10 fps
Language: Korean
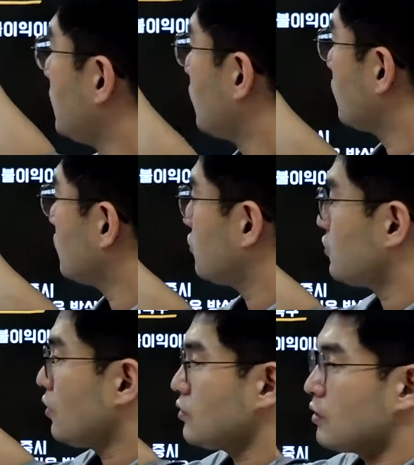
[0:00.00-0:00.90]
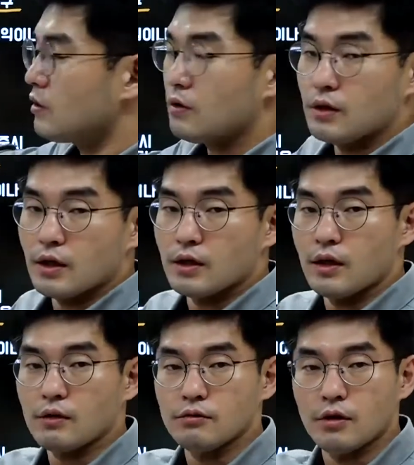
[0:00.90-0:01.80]
이론은 수동적인 걸 얘기를
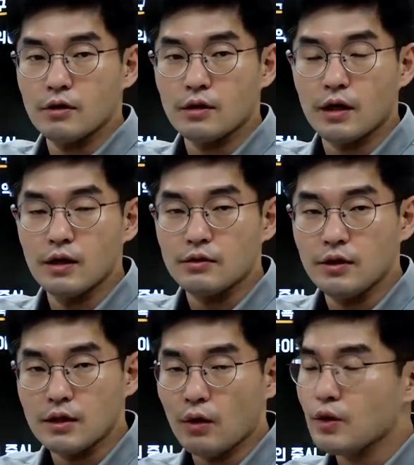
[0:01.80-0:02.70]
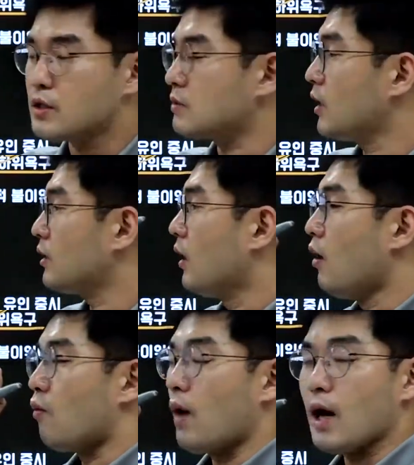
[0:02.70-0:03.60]
하고요. 뒤에 나오겠지만,
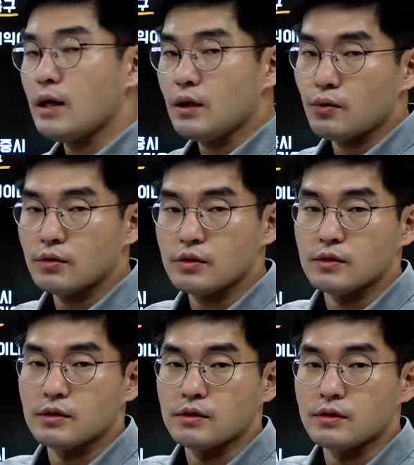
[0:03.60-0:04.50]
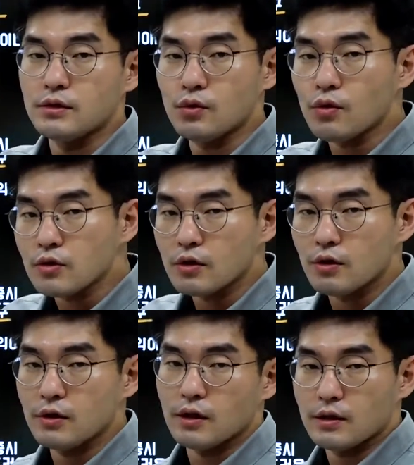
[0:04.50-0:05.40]
Y 이론은 능동적인
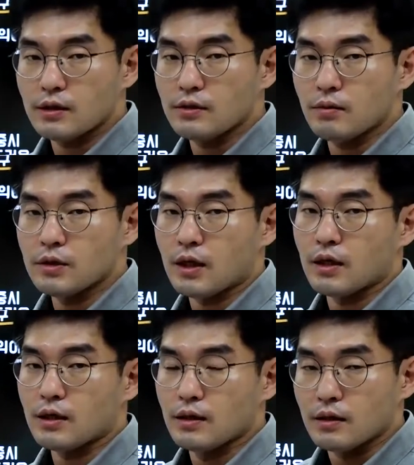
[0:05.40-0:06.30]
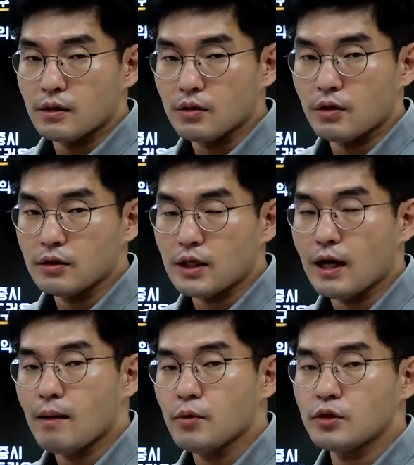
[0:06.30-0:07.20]
걸 얘기를 하는 겁니다. 그래서
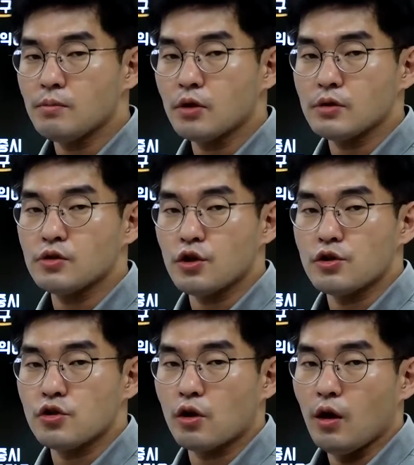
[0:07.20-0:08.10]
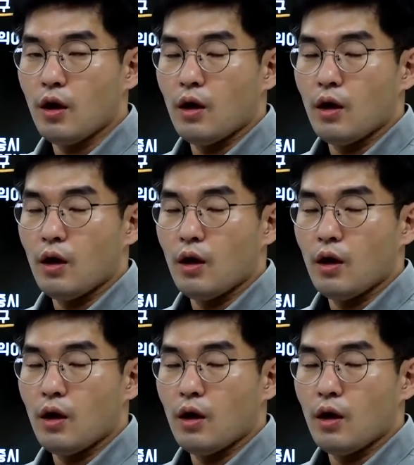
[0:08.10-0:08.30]
제가 한번 설명드린 적 있죠?